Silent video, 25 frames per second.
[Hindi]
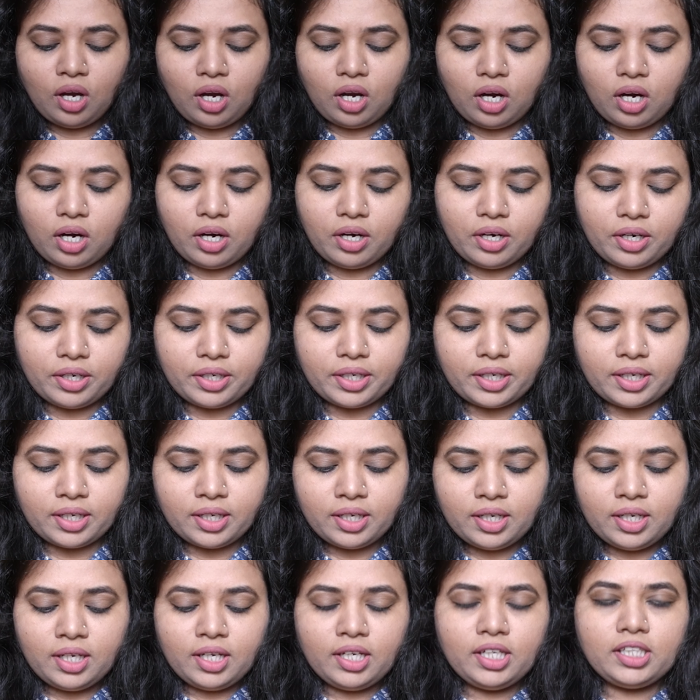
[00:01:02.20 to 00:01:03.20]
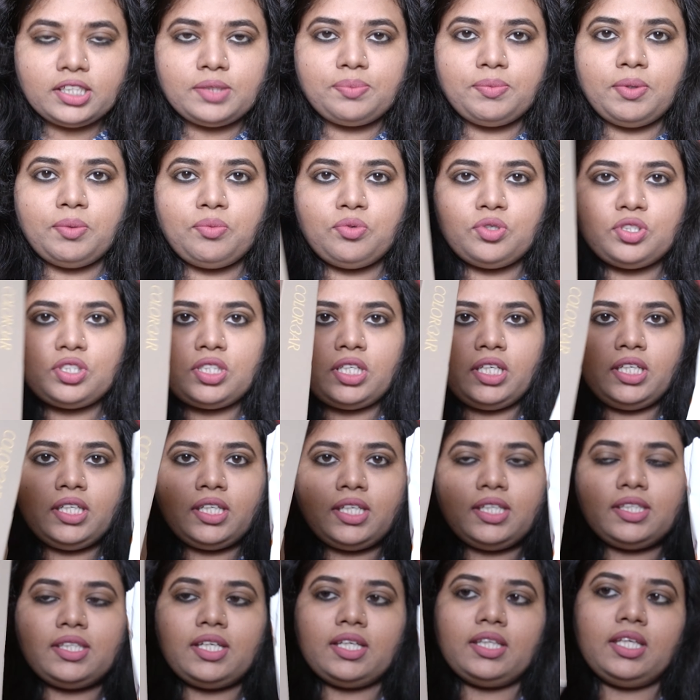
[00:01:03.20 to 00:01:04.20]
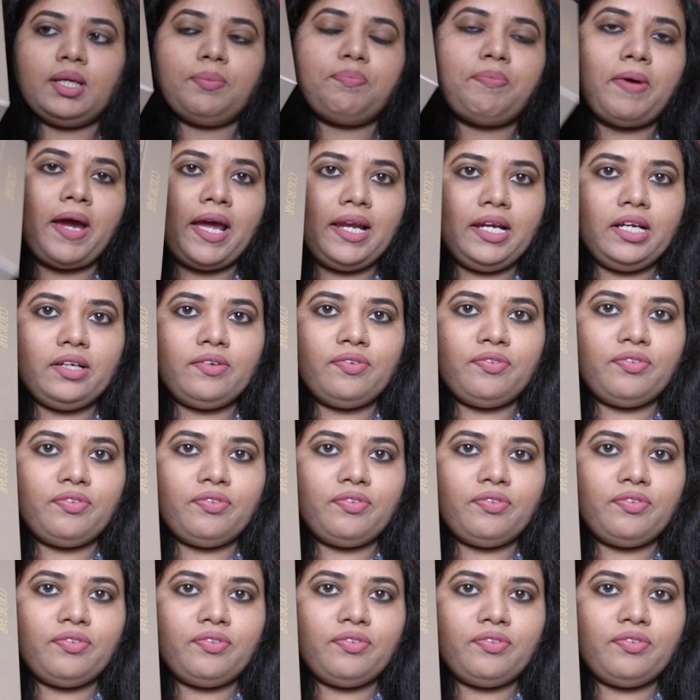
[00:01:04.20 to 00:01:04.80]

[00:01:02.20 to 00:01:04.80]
और इसमें मुझे इनके साथ एक पैलेट